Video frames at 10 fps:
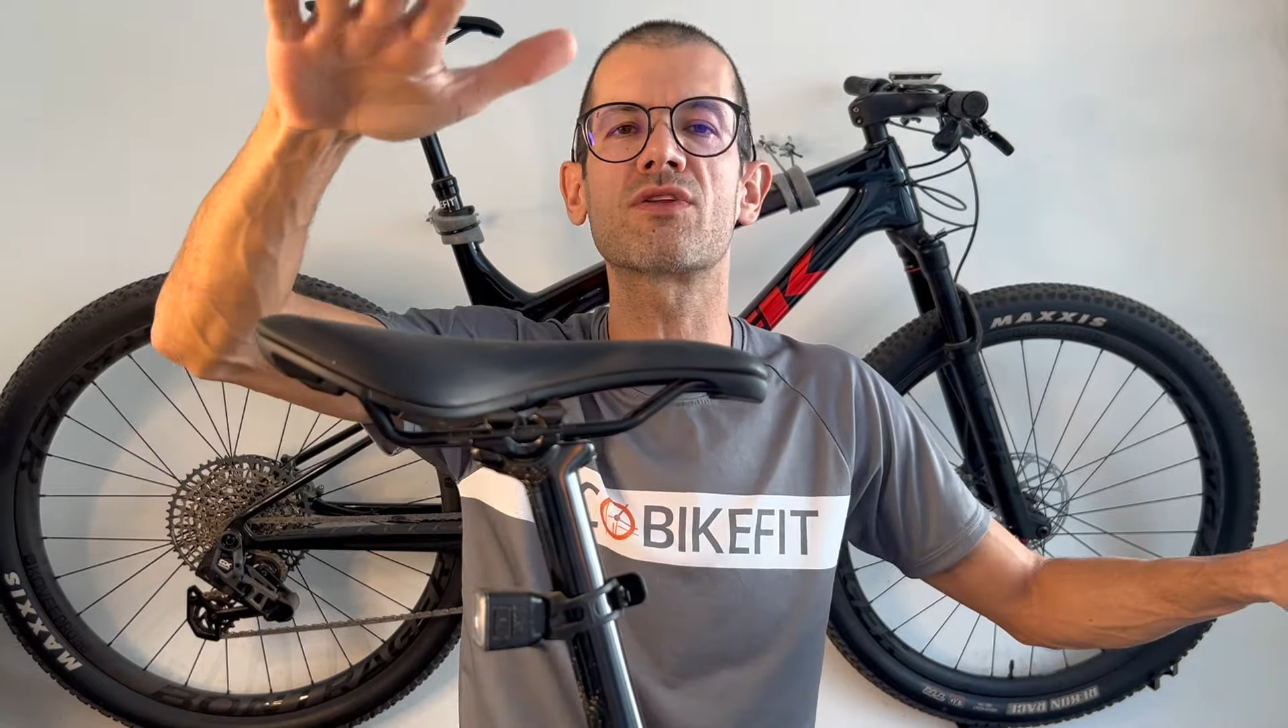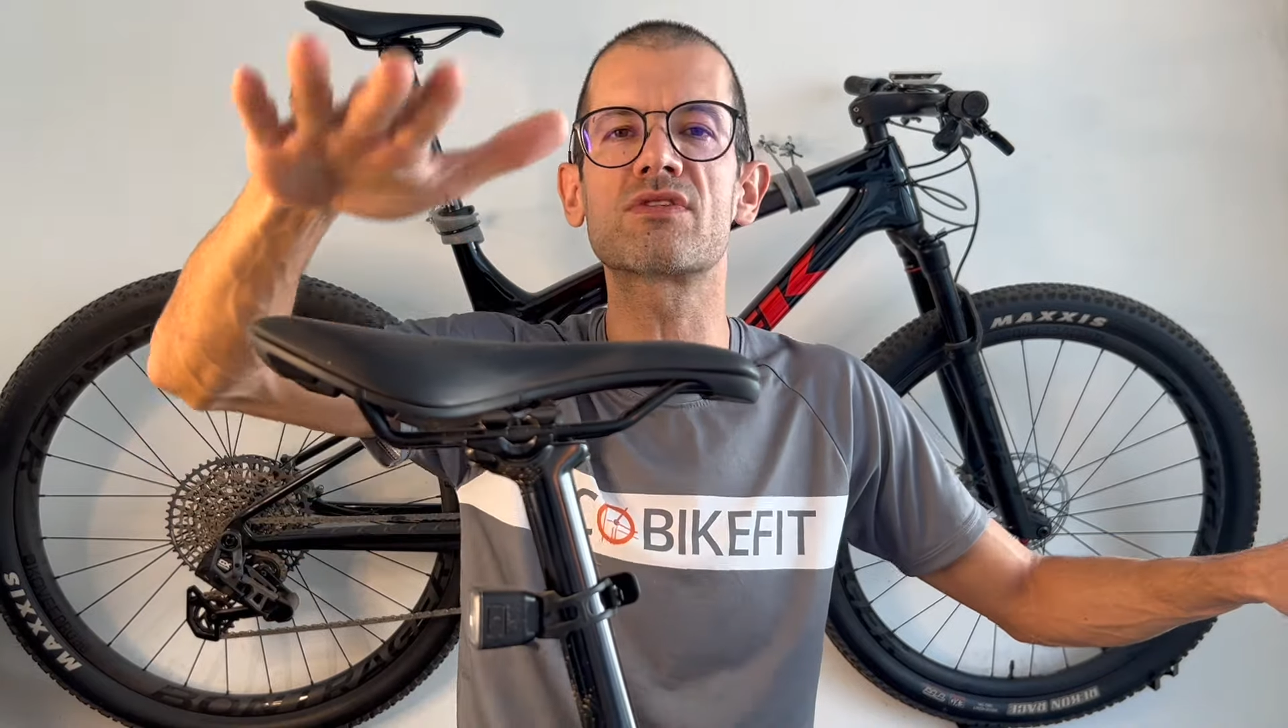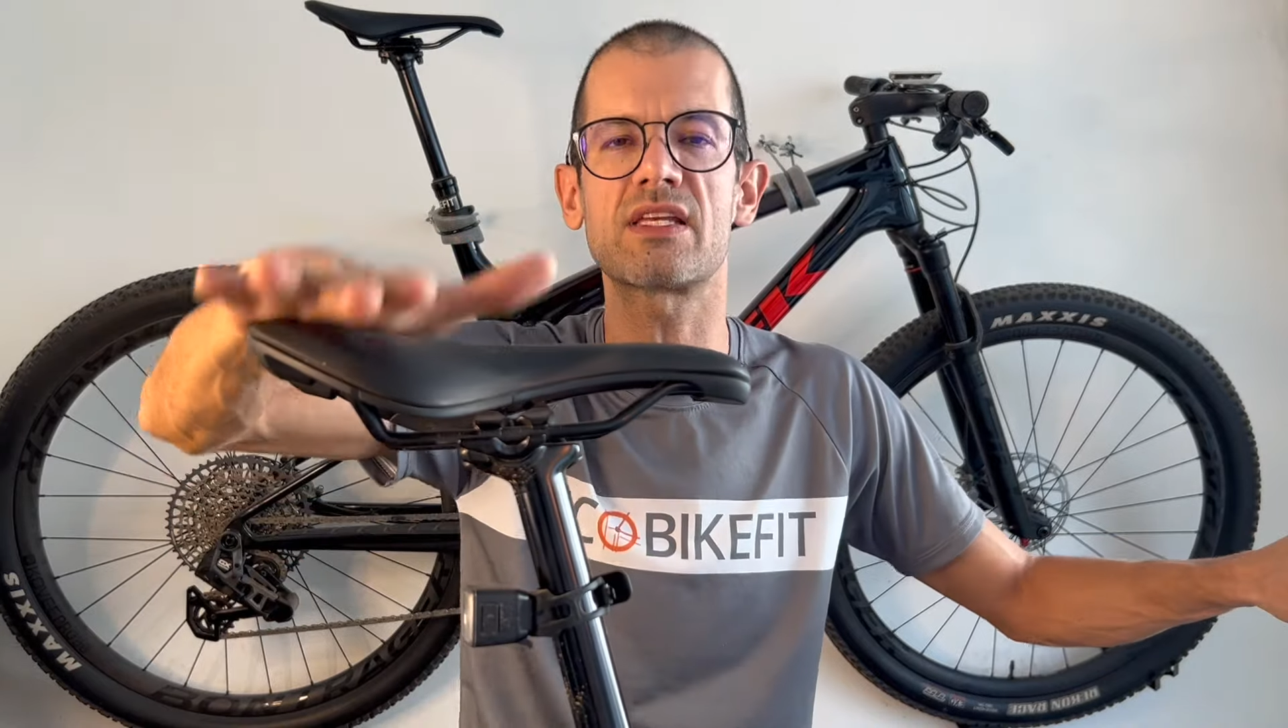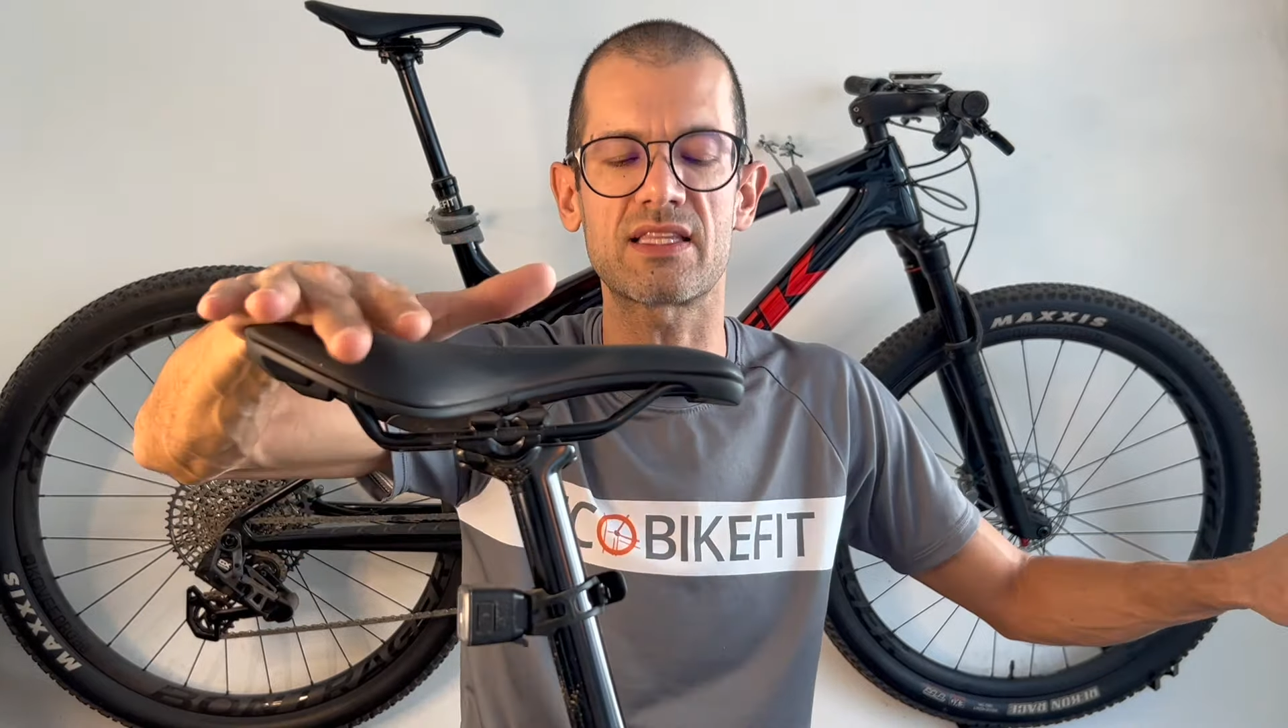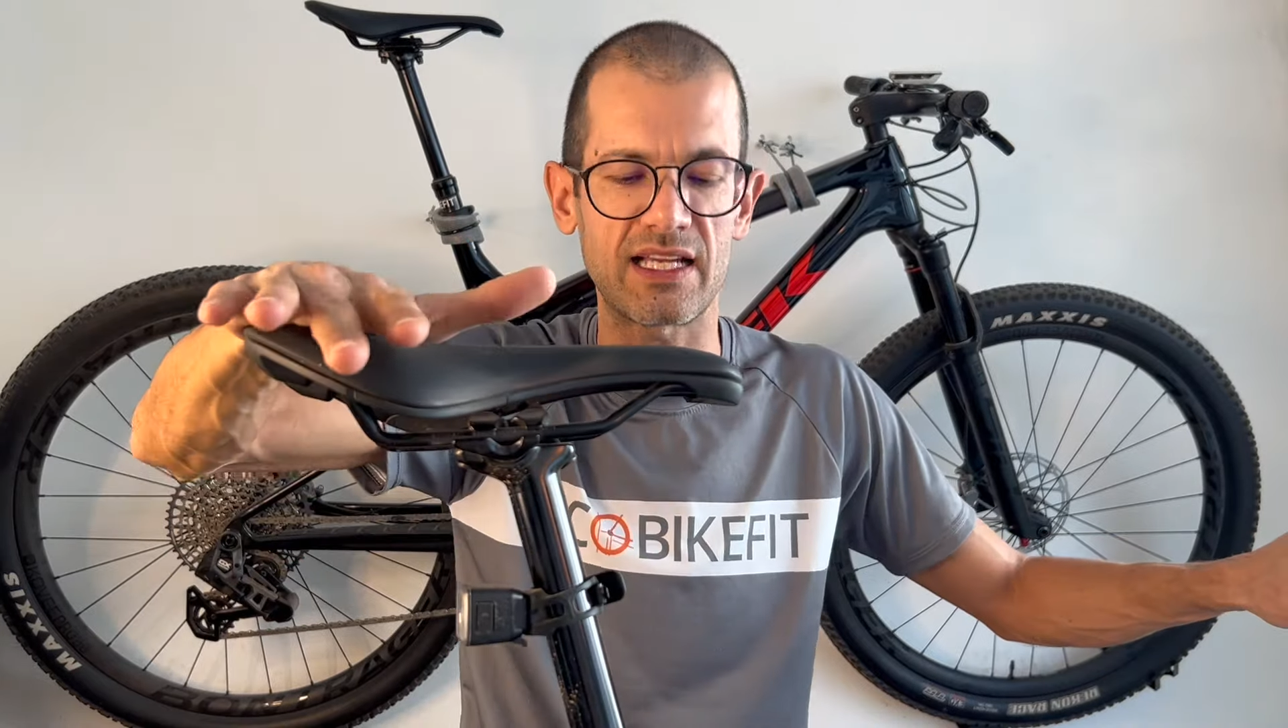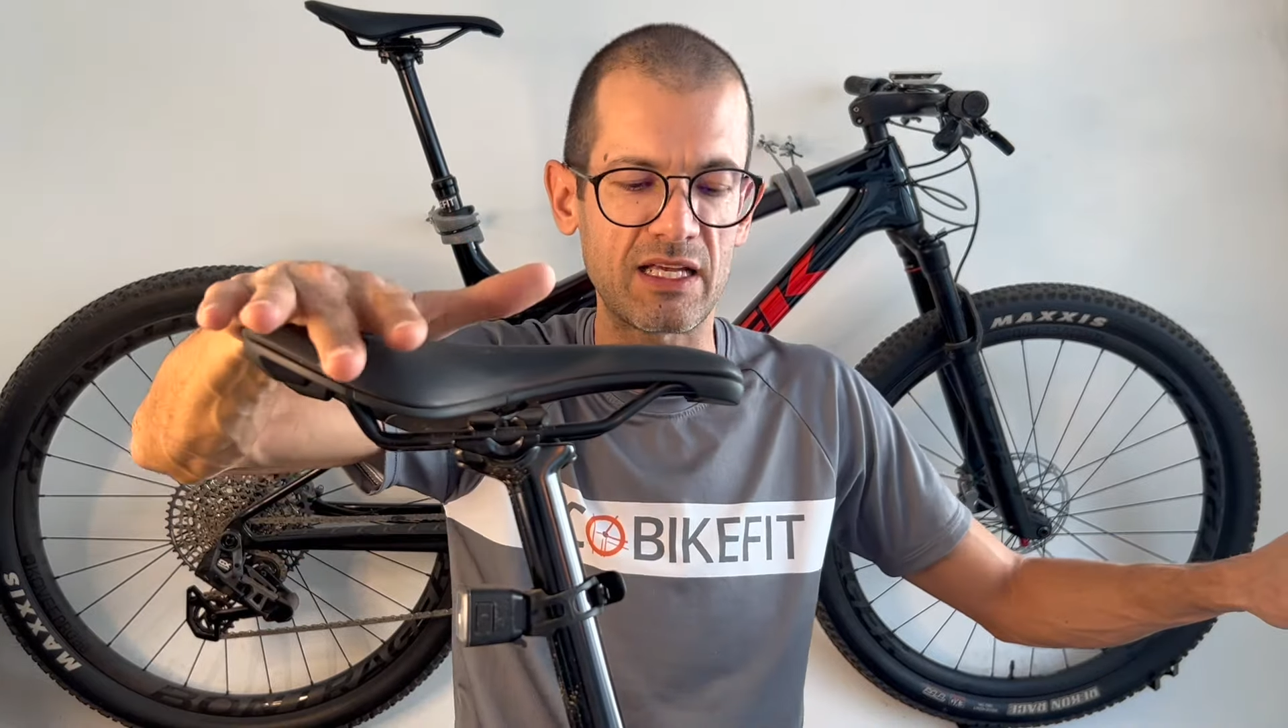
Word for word: no sentar